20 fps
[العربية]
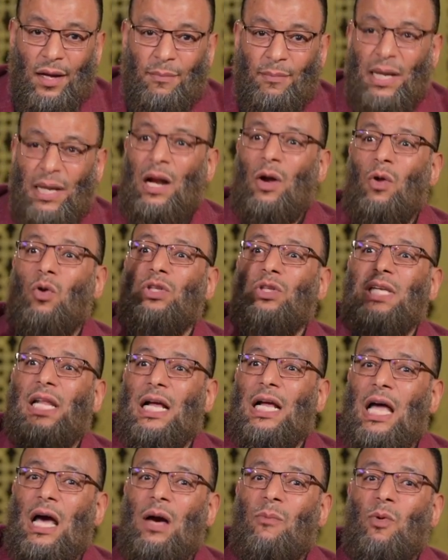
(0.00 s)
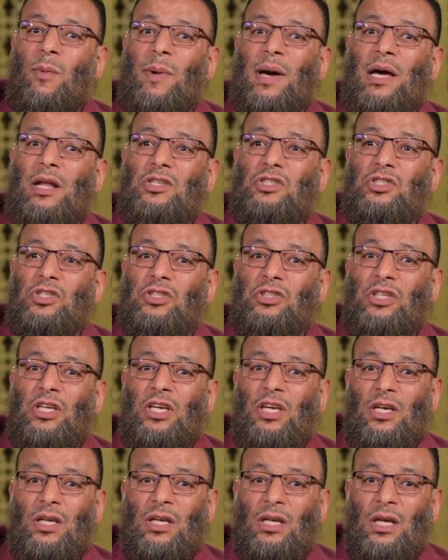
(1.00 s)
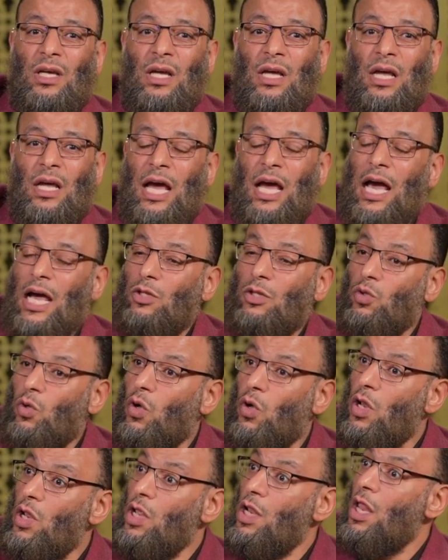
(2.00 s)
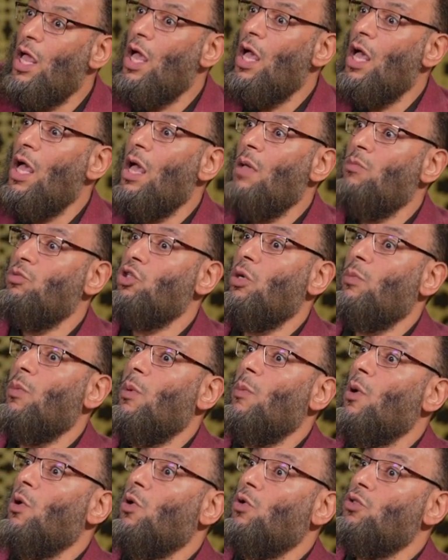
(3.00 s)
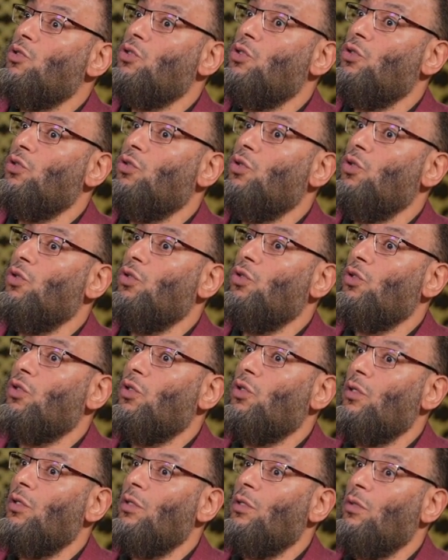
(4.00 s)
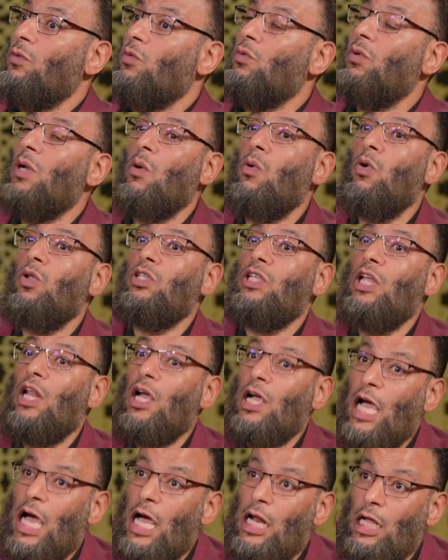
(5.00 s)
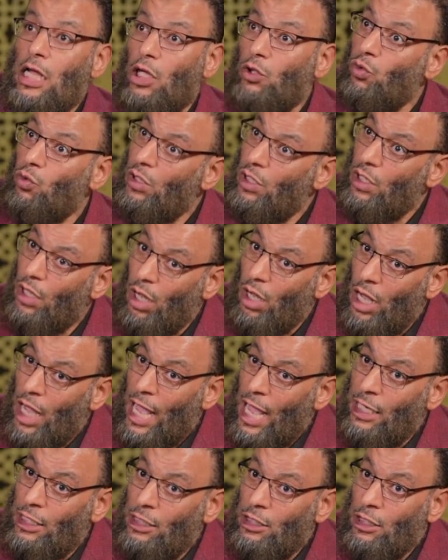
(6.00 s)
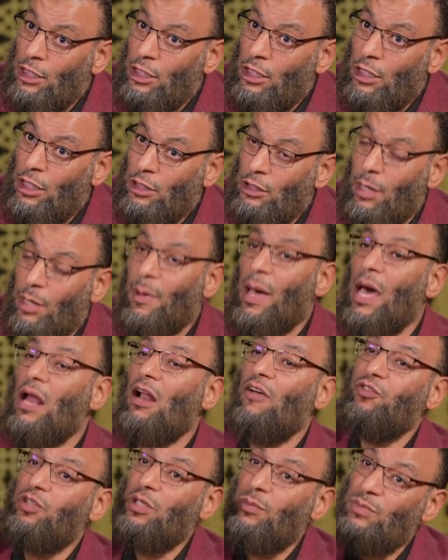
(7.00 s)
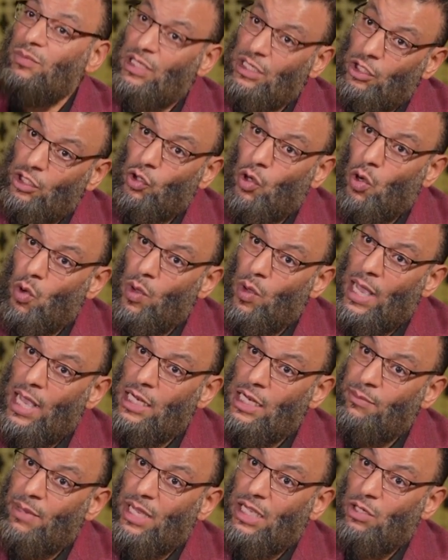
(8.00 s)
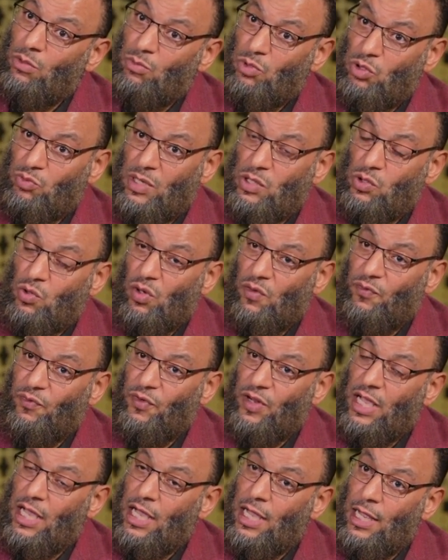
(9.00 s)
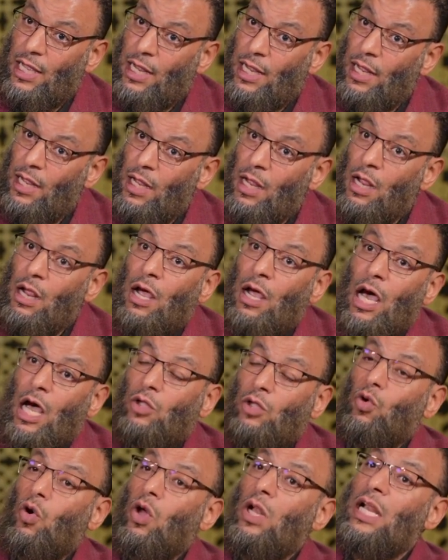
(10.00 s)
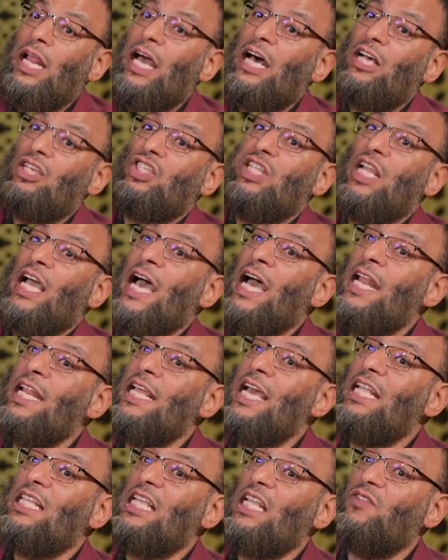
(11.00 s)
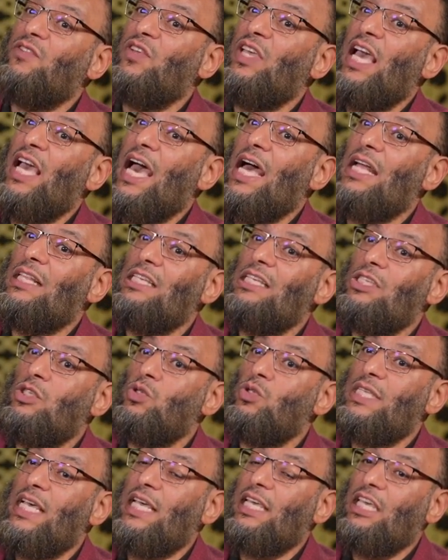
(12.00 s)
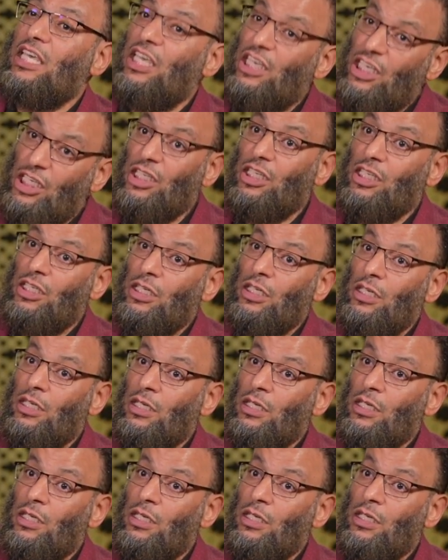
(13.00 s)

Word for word: ما انا لو قلت لك ابو بكر الصديق هتقول لي لا أه، مش ابو بكر الصديق ولو قلت لك علي هتقول لي اه علي طب عرفت منين ان هو علي مع انه مش مذكور في الايه هتقول لي اصل علي اتت فيه احاديث تزكيه